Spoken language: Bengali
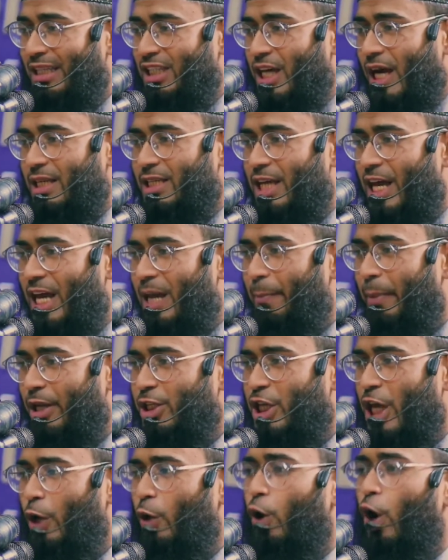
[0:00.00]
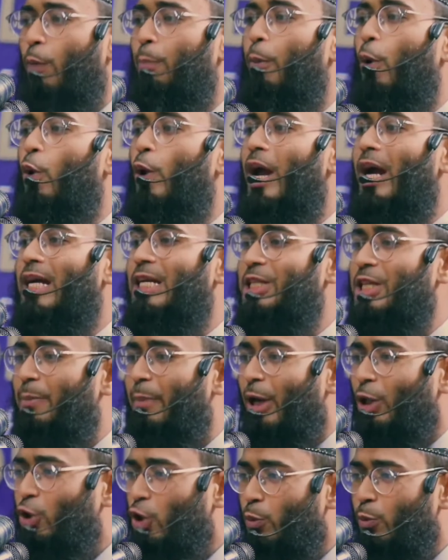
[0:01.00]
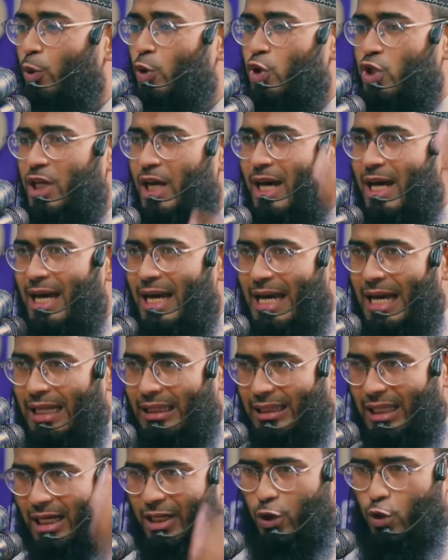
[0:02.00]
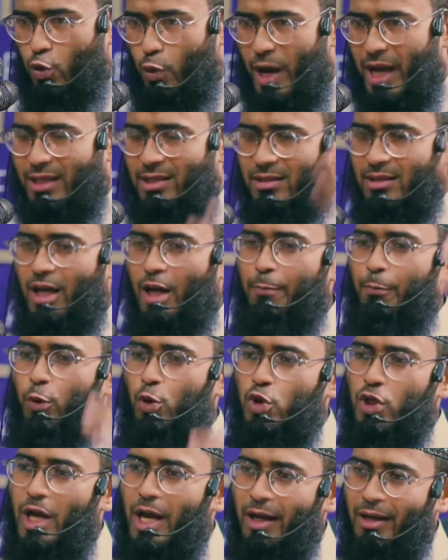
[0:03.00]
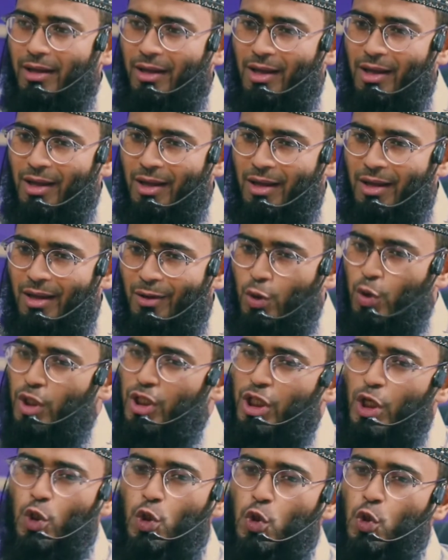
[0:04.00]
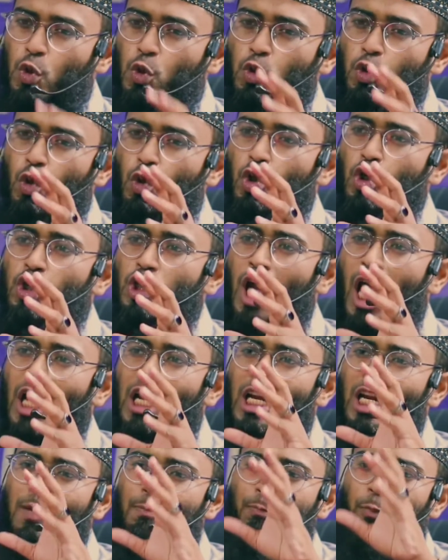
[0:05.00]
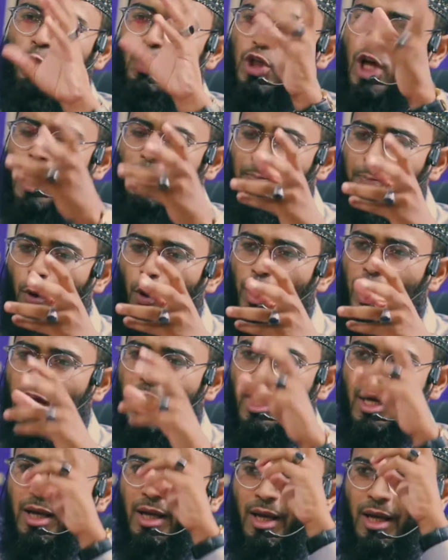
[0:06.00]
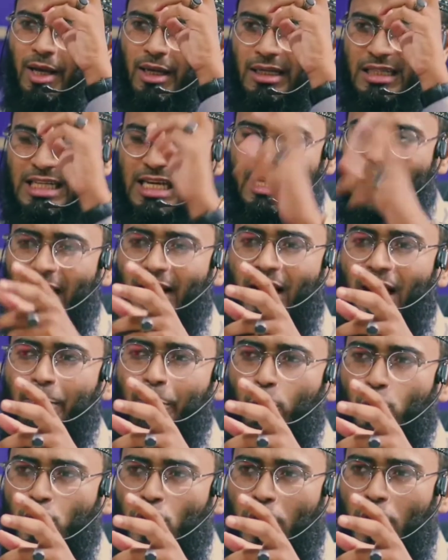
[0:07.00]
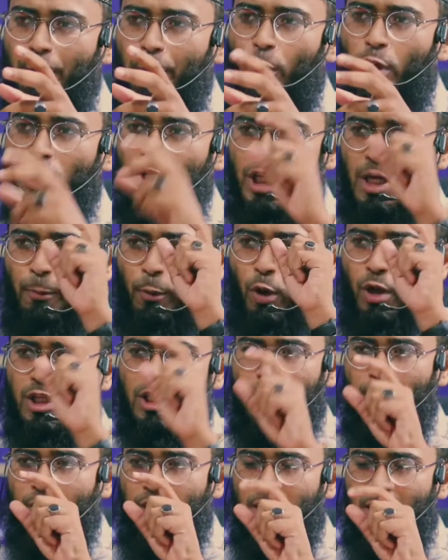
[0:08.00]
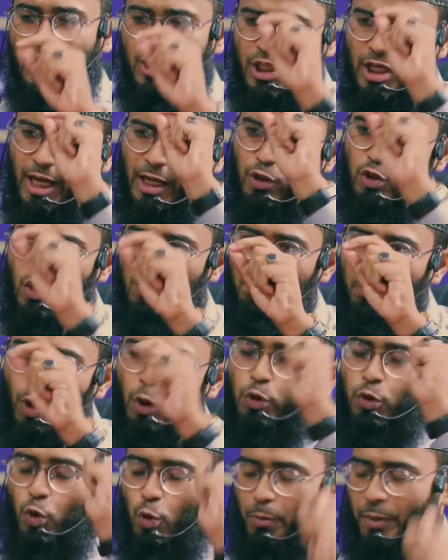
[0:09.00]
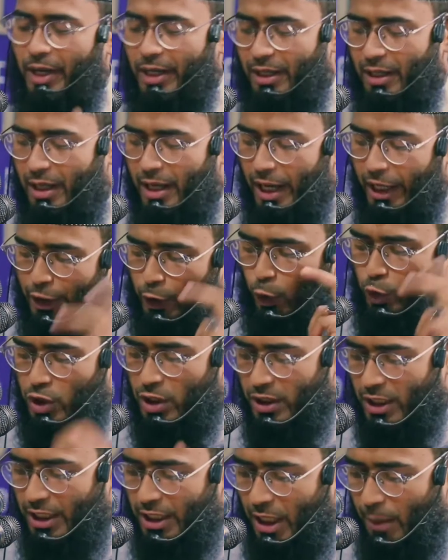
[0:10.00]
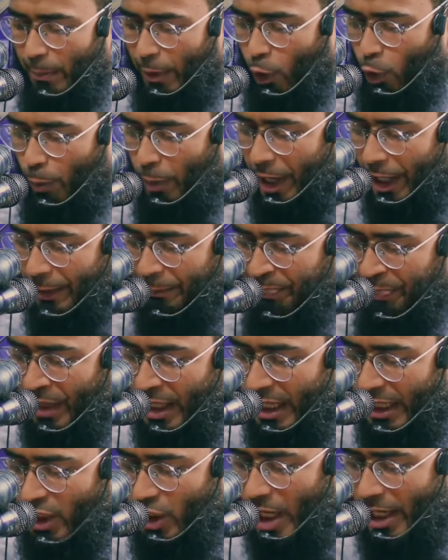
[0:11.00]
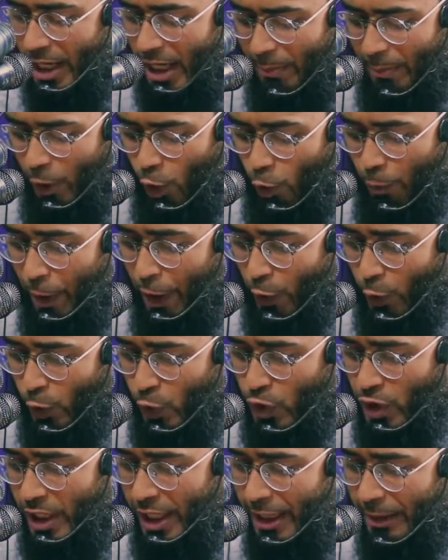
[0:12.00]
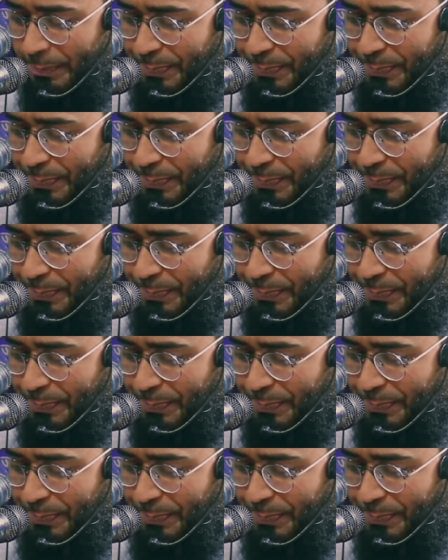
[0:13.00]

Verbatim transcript: যাচাই বাছাই করার বড় একটা মাধ্যম হচ্ছে তার ড্রেস তার পোশাক যদি সে সুন্দর শালীন পোশাক পরে ঢিলাঢালা পোশাক পরে সে বলা যাবে যে সে একজন ভদ্র মেয়ে এটি হচ্ছে তিন নাম্বার উপায় চার নাম্বার উপায় হচ্ছে